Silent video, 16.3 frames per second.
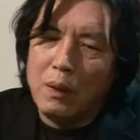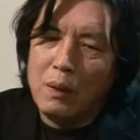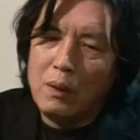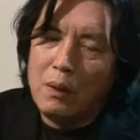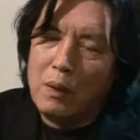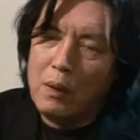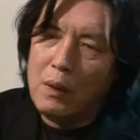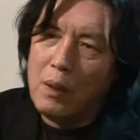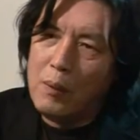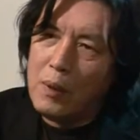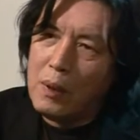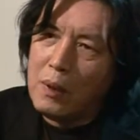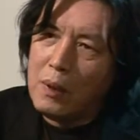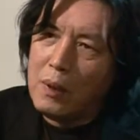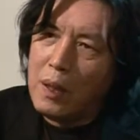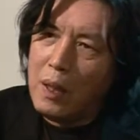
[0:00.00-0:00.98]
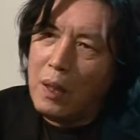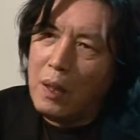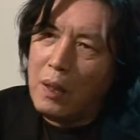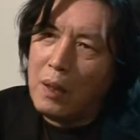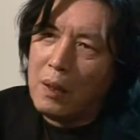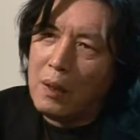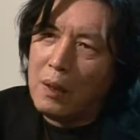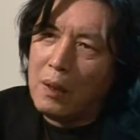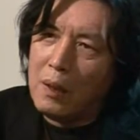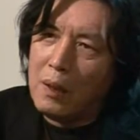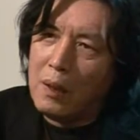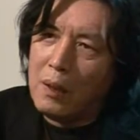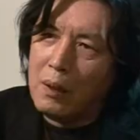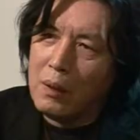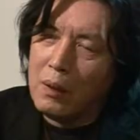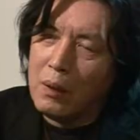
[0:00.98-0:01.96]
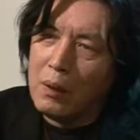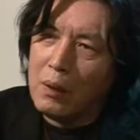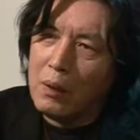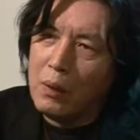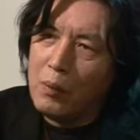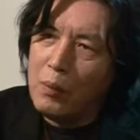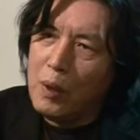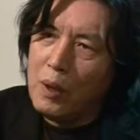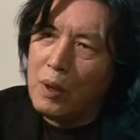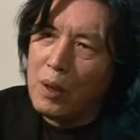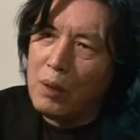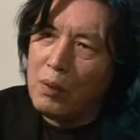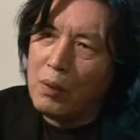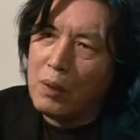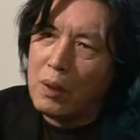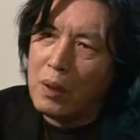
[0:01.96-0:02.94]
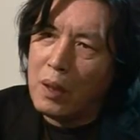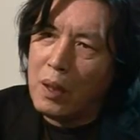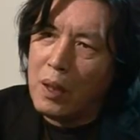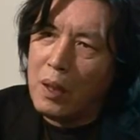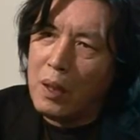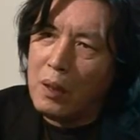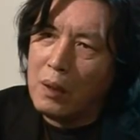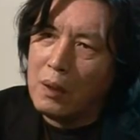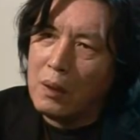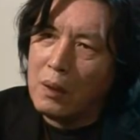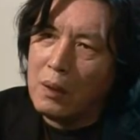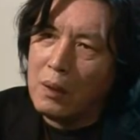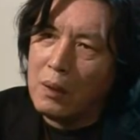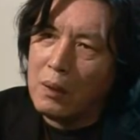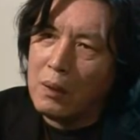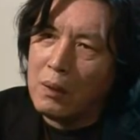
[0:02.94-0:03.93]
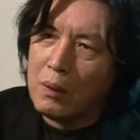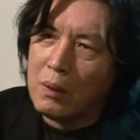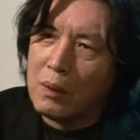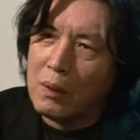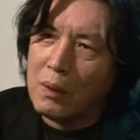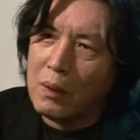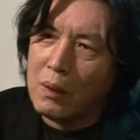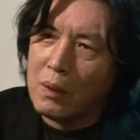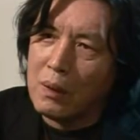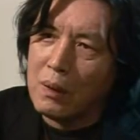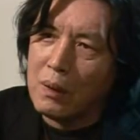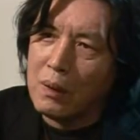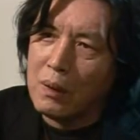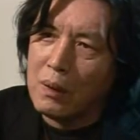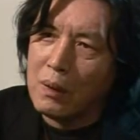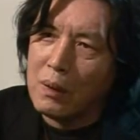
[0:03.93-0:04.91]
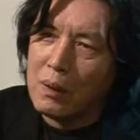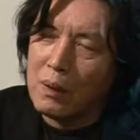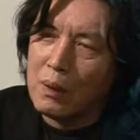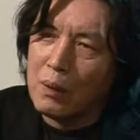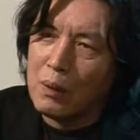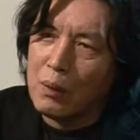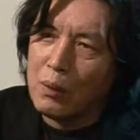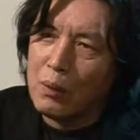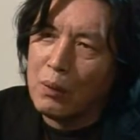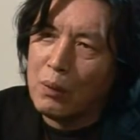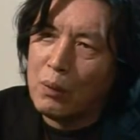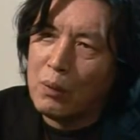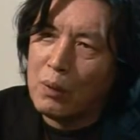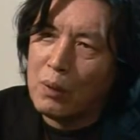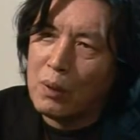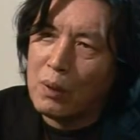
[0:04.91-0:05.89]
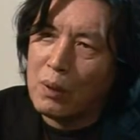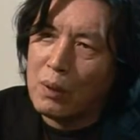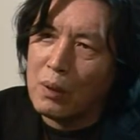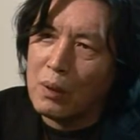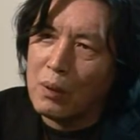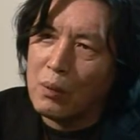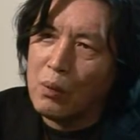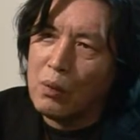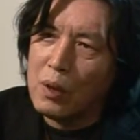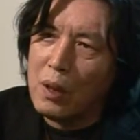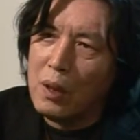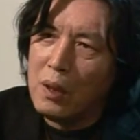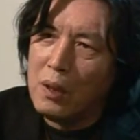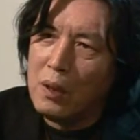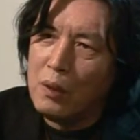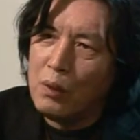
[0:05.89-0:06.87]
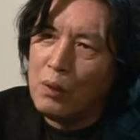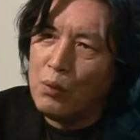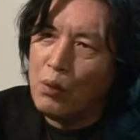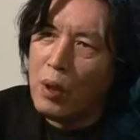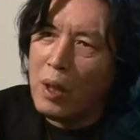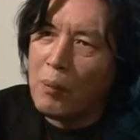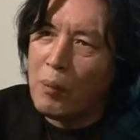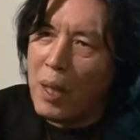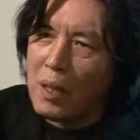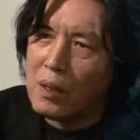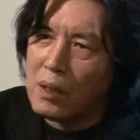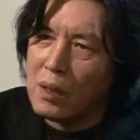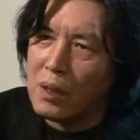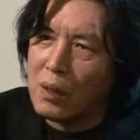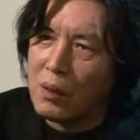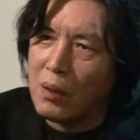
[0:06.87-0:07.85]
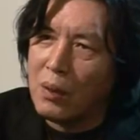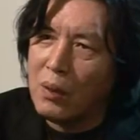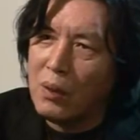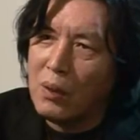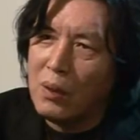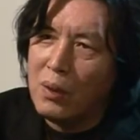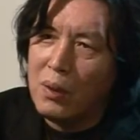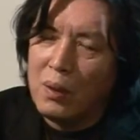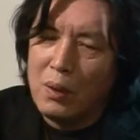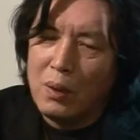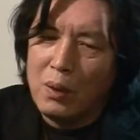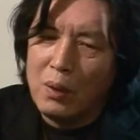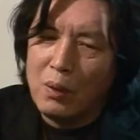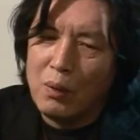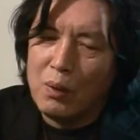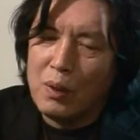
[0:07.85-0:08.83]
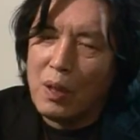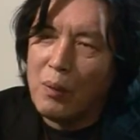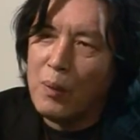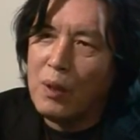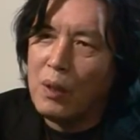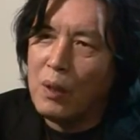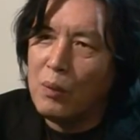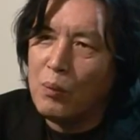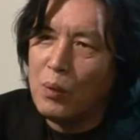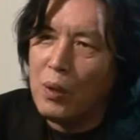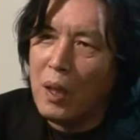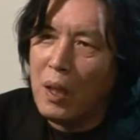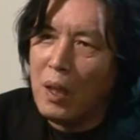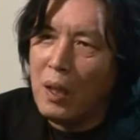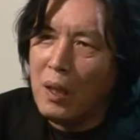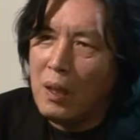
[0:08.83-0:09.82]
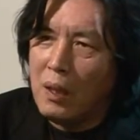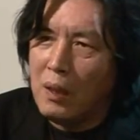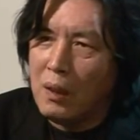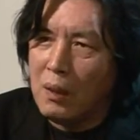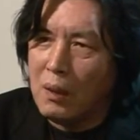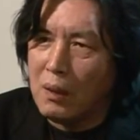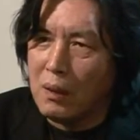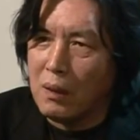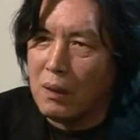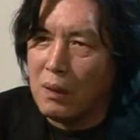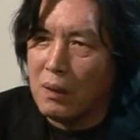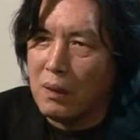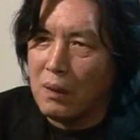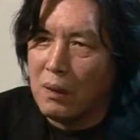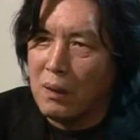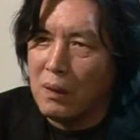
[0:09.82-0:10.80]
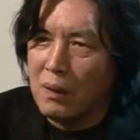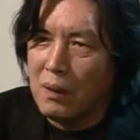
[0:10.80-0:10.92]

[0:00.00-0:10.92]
어떤 점에서 그게 어, 노무현 대통령의 어떤 그, 그 국정 수행 방식이고 또 참여정부의 어떤